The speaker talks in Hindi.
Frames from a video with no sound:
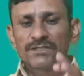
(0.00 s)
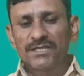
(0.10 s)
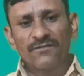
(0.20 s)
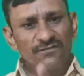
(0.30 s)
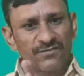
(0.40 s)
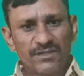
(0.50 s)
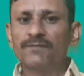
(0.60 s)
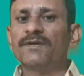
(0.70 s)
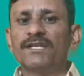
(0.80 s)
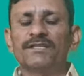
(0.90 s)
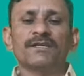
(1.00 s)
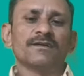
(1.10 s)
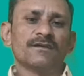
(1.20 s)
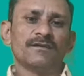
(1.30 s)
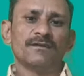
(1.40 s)
सिर्फ तीन महीने
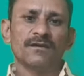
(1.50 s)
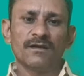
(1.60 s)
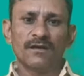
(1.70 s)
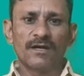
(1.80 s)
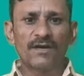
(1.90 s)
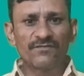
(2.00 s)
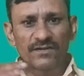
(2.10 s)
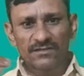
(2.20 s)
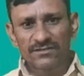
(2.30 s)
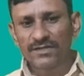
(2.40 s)
तक आफ्टर